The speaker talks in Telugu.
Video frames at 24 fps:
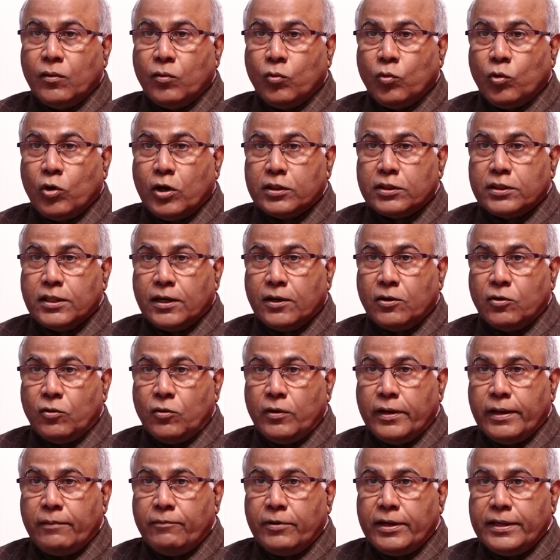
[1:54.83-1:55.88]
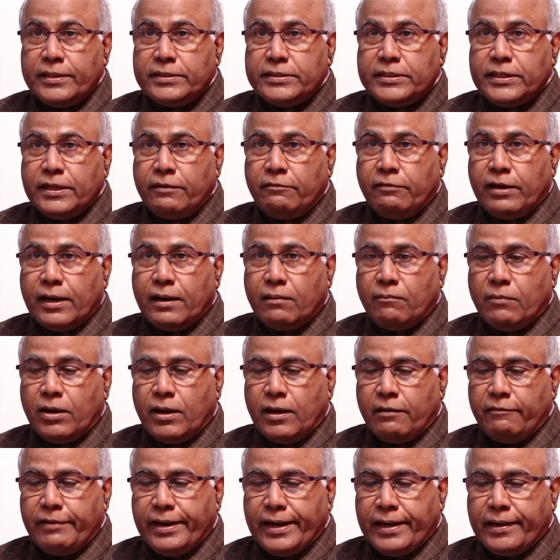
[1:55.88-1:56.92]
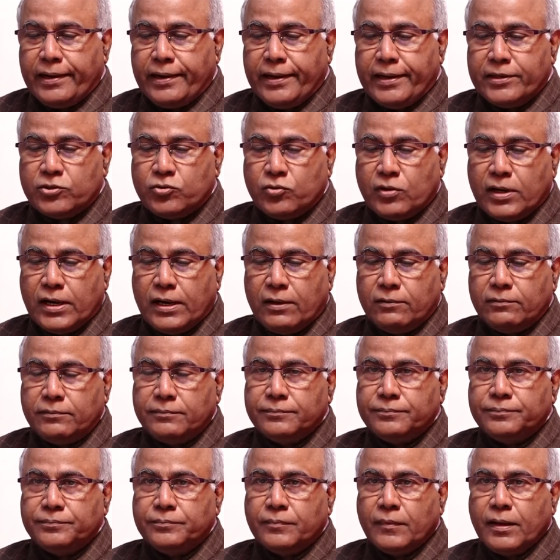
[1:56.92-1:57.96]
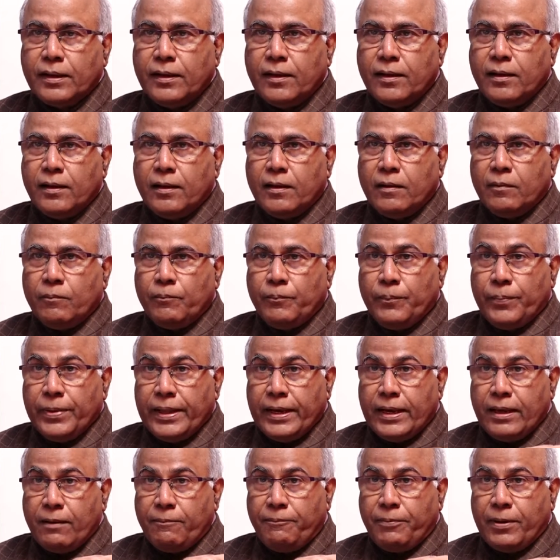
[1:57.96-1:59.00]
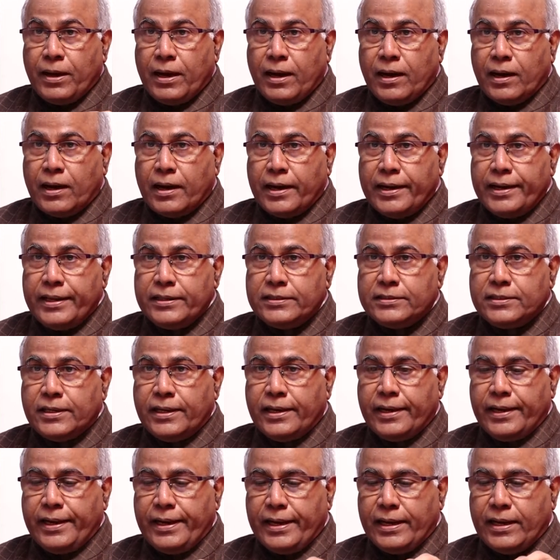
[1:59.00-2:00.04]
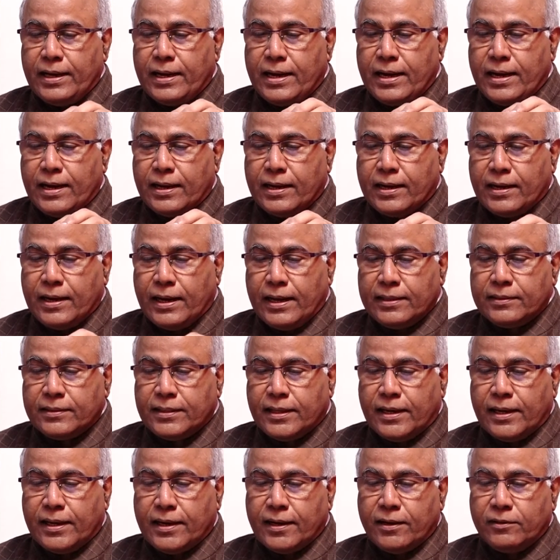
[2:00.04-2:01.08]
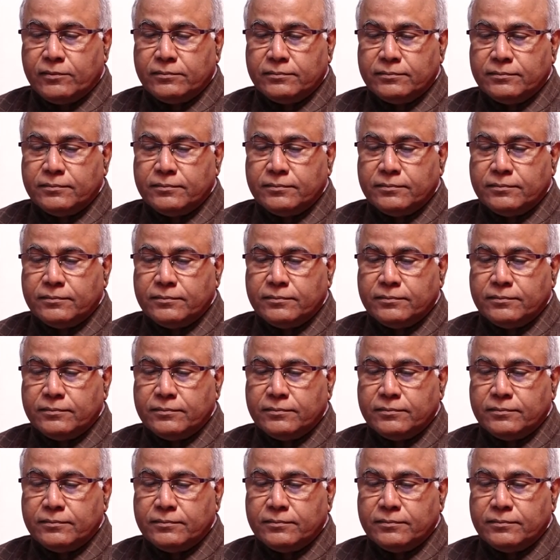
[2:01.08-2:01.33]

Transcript: కొత్తగూడెం నుంచి వనమా వెంకటేశ్వరరావు పినపాక నుంచి రేగా కాంతారావు